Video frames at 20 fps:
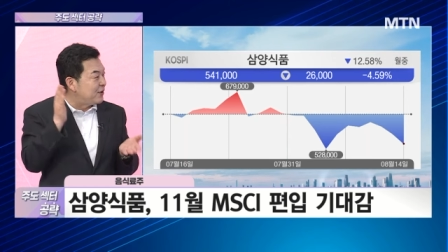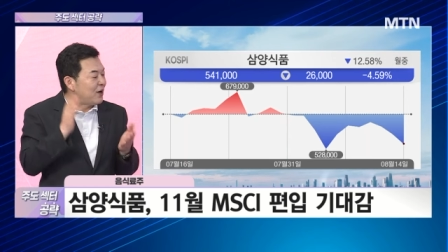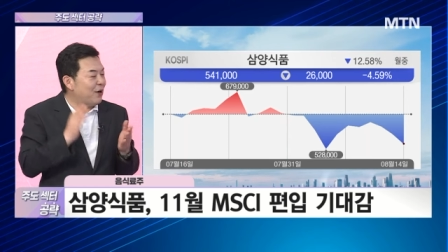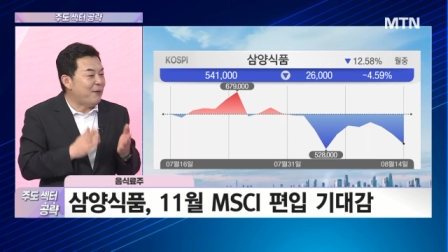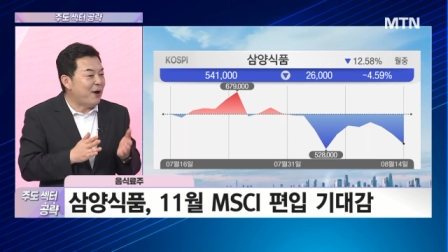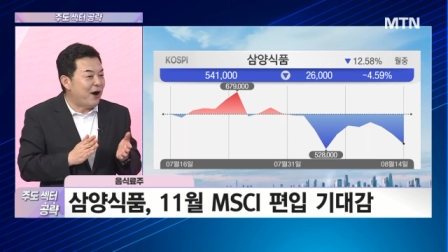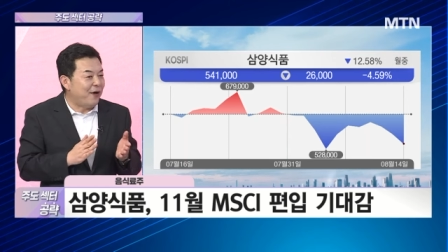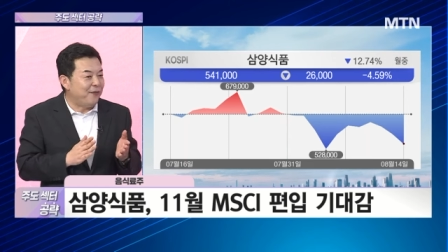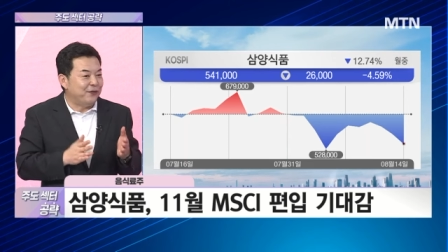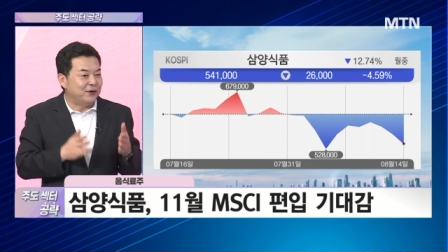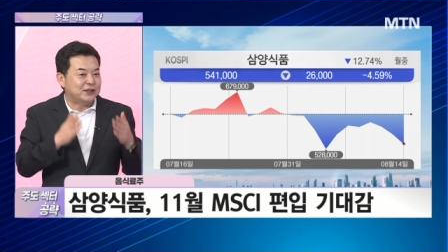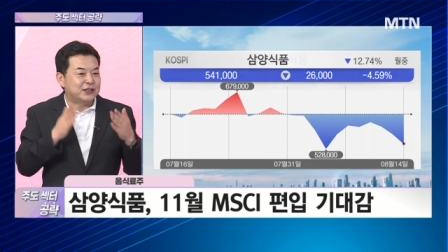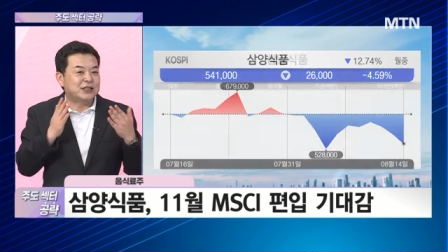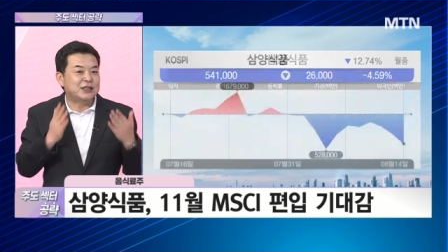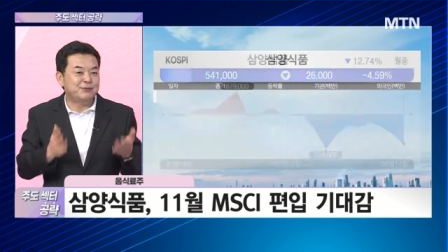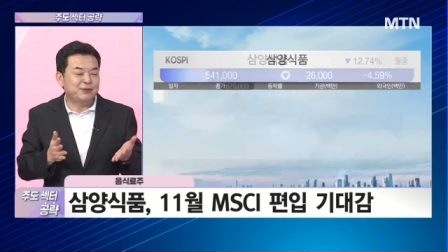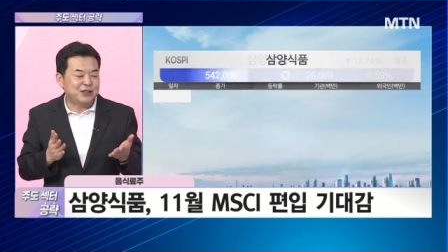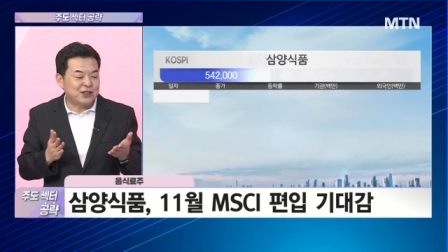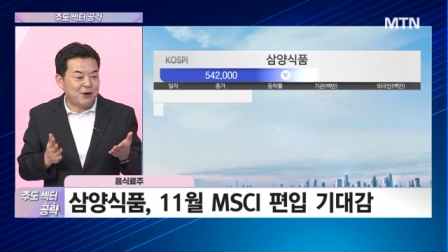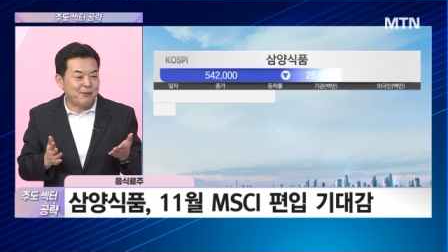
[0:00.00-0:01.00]
그러면
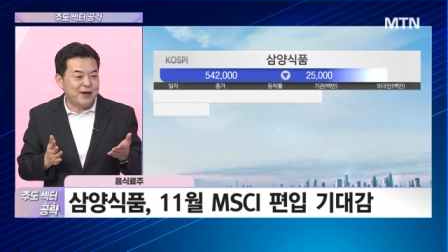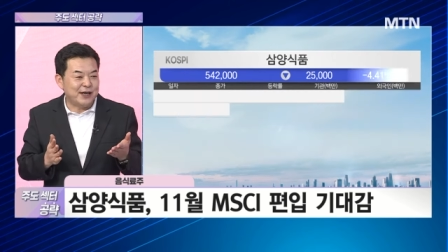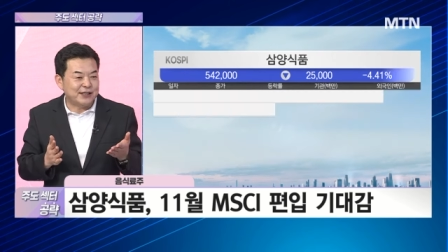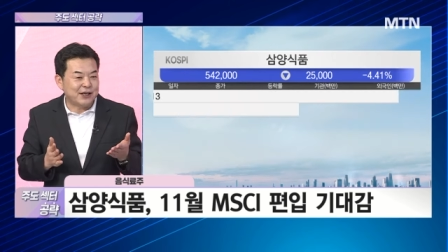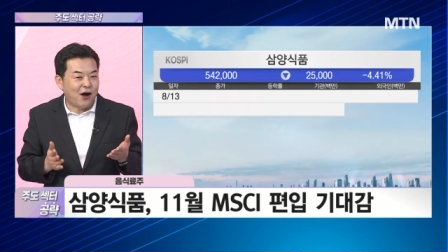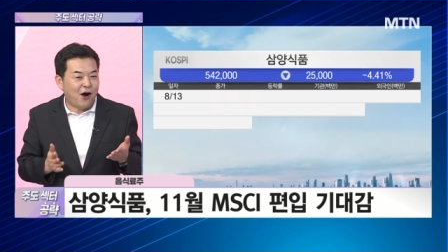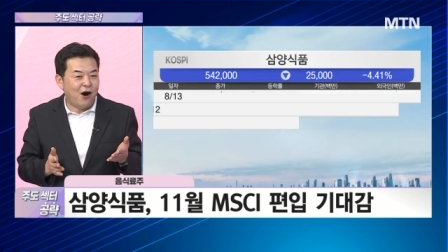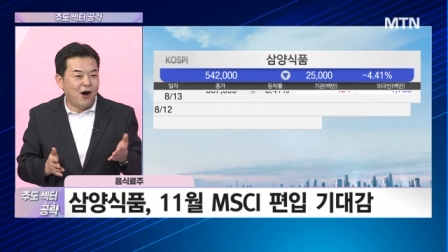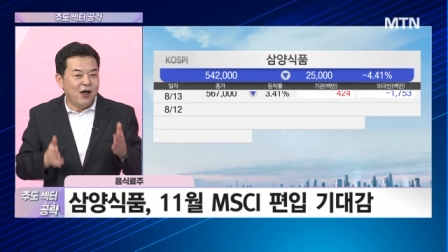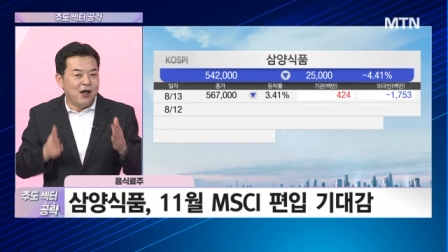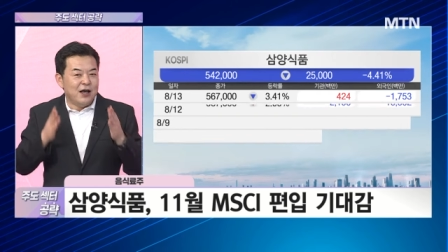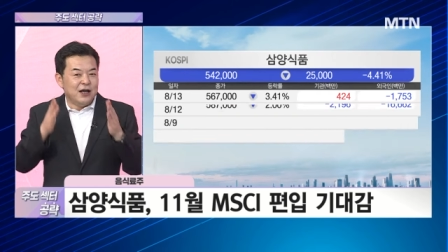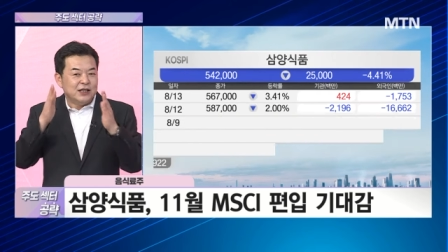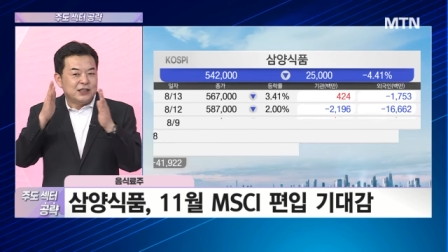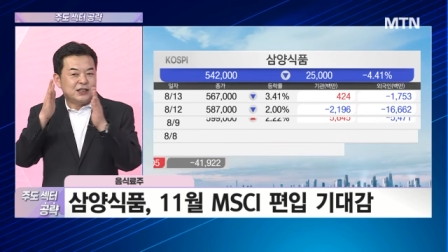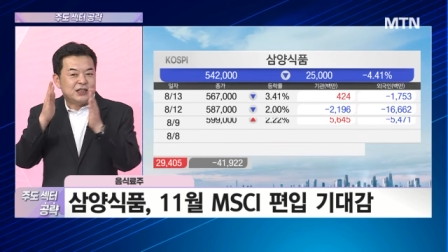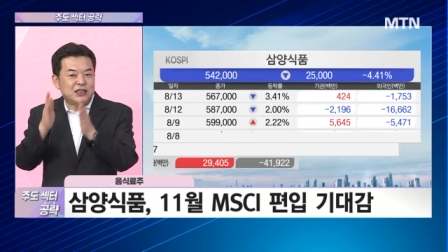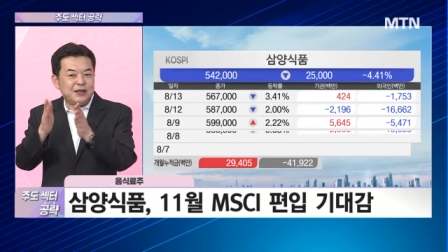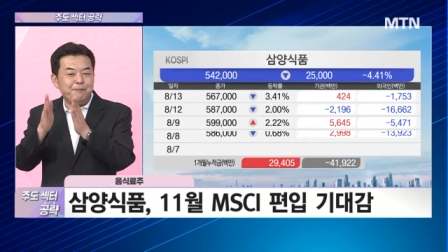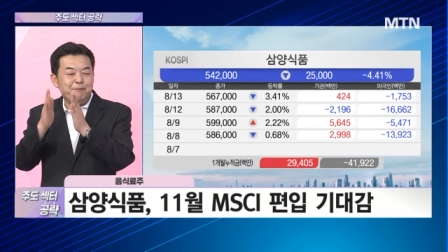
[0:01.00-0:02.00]
지금 시점에서
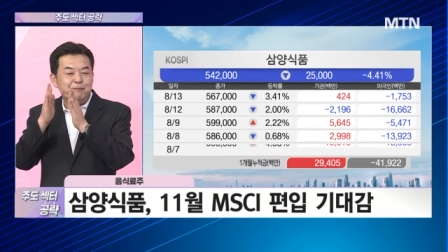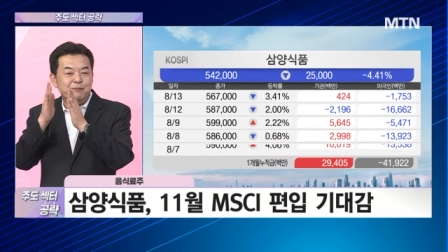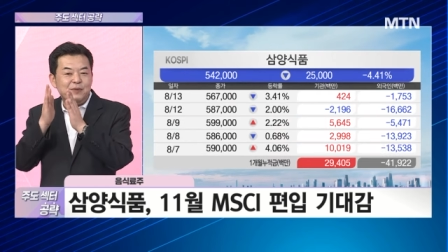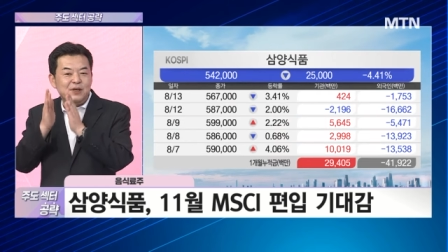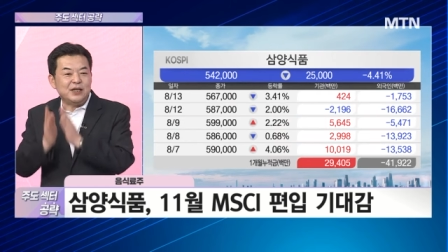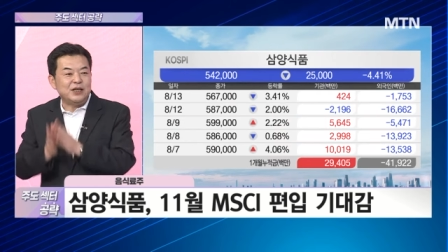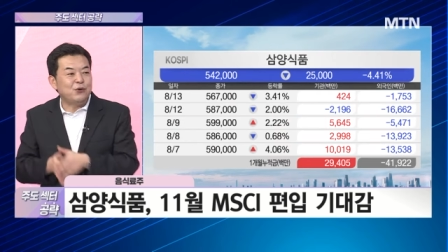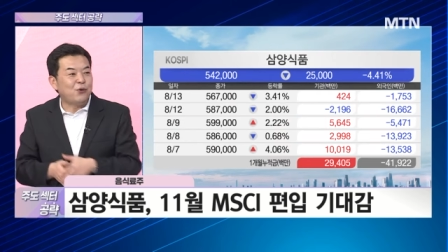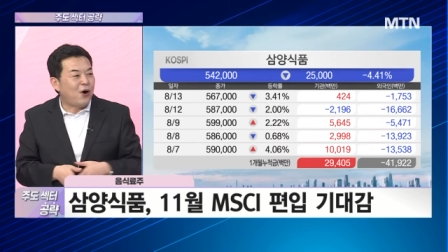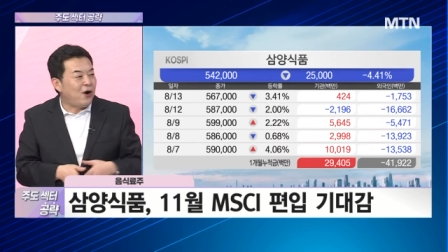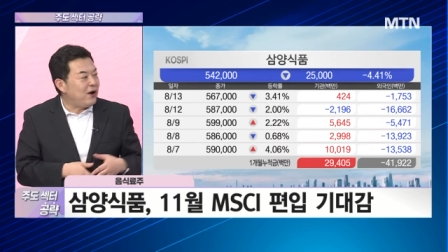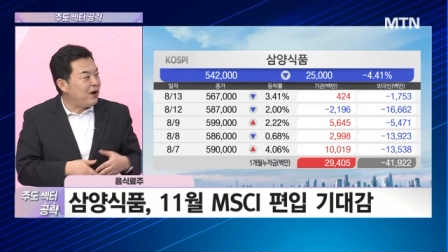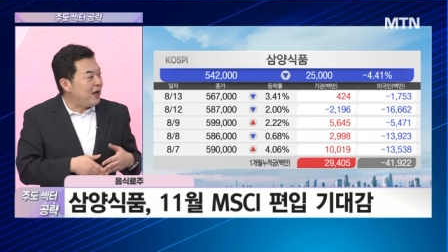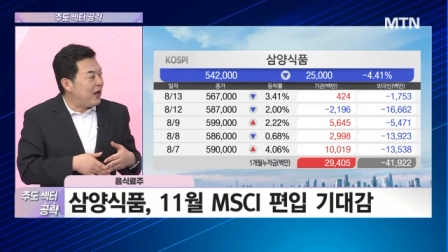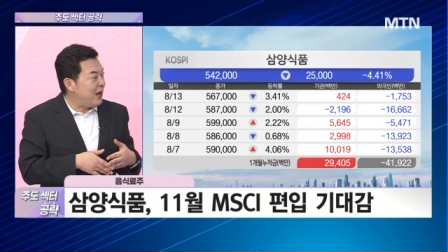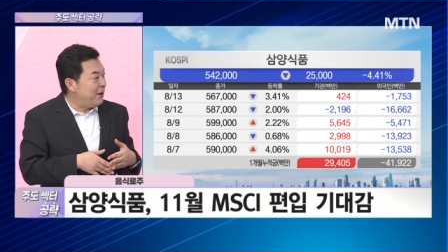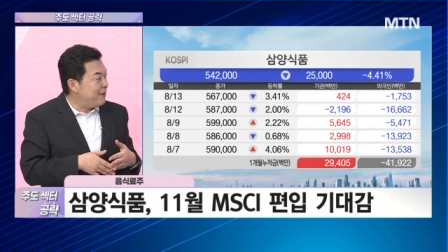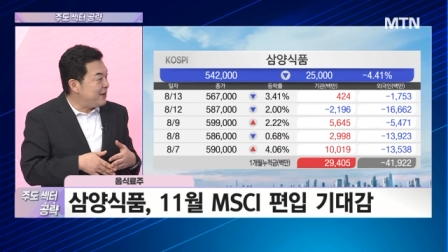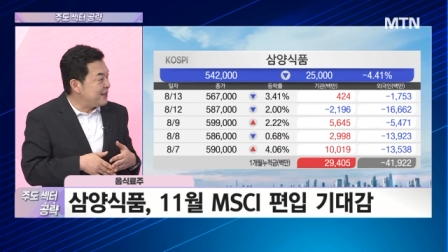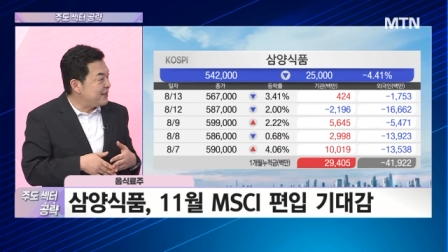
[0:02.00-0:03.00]
10
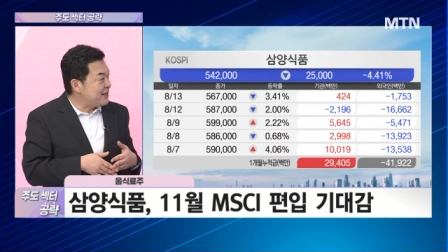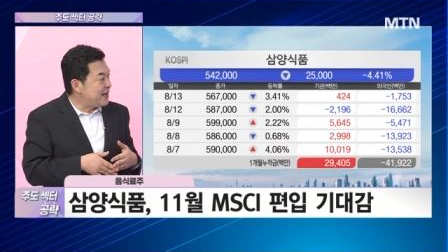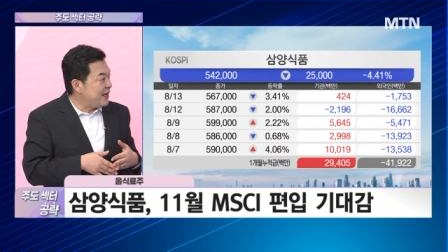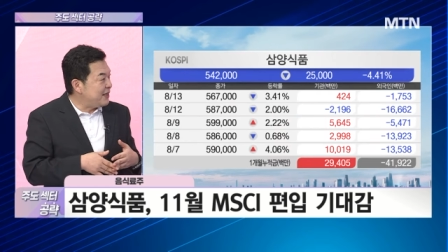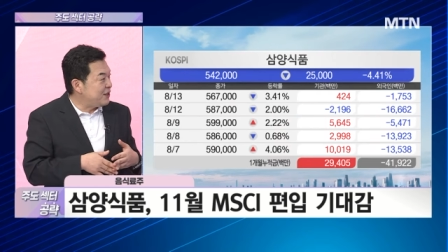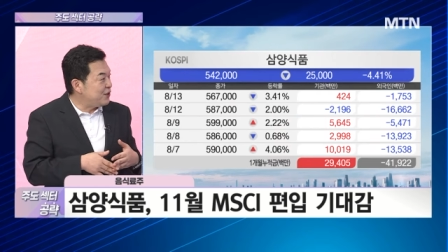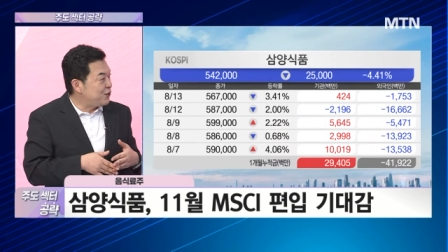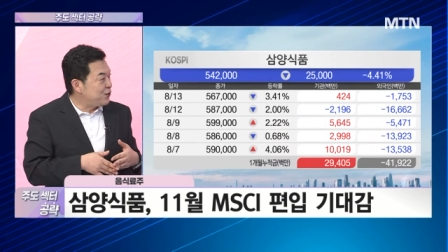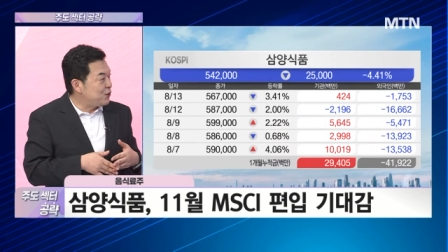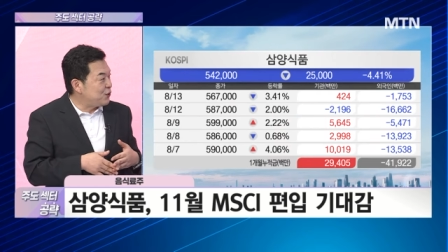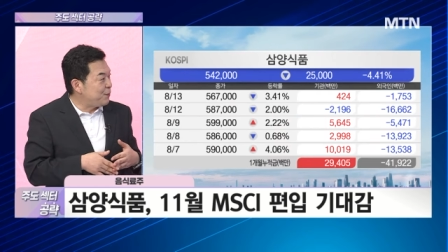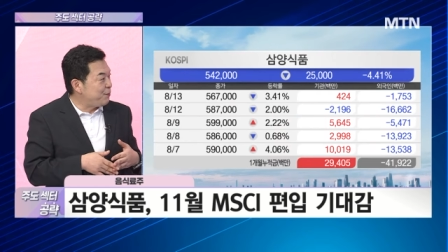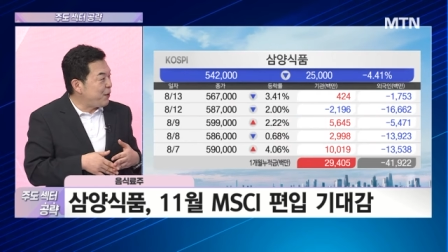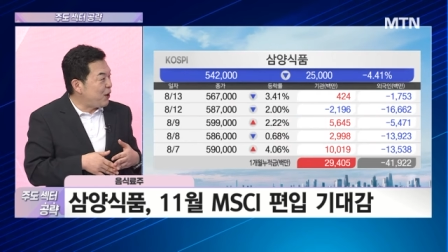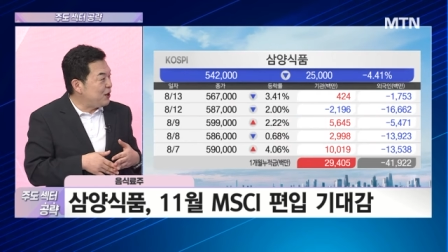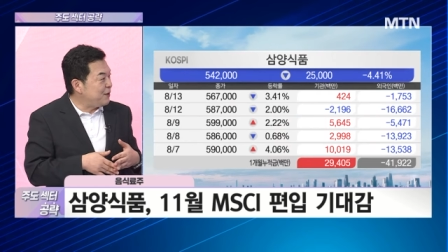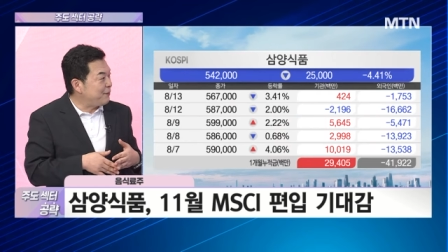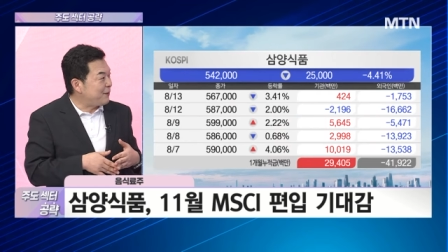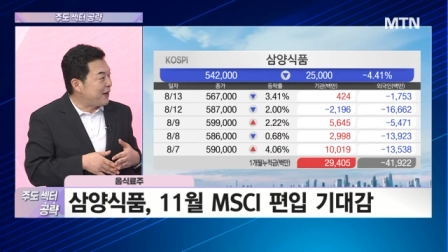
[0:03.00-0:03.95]
1월 MSCI 지수 편입